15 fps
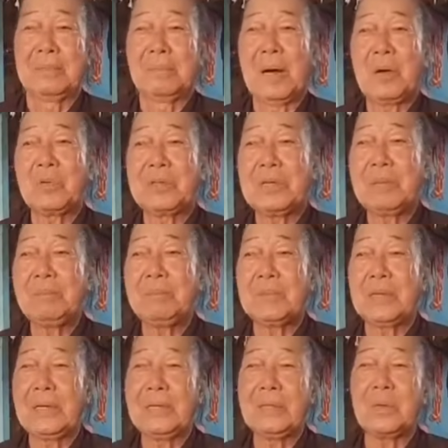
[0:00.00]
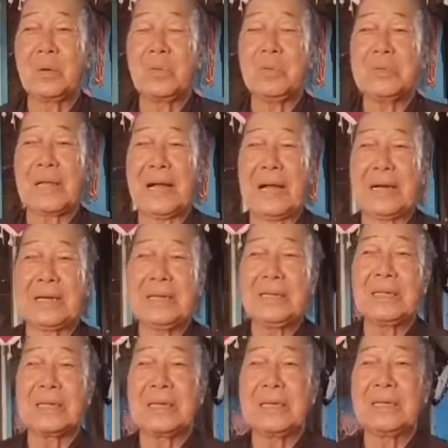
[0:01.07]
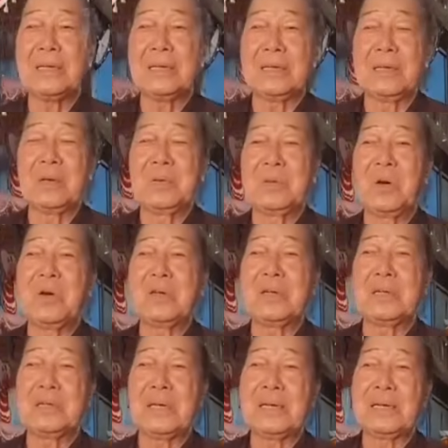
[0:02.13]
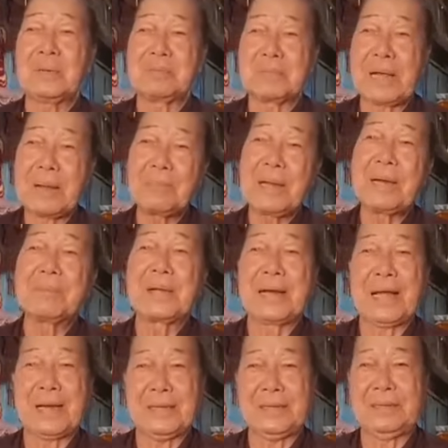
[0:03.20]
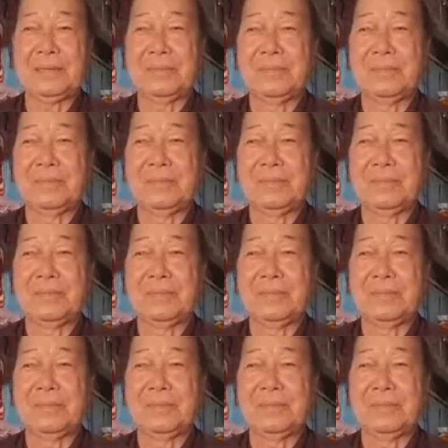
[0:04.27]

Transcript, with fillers: bao chiếm chiếm thủ tà kiến này kia đó đều do nơi cái lòng tham lam mà ra hết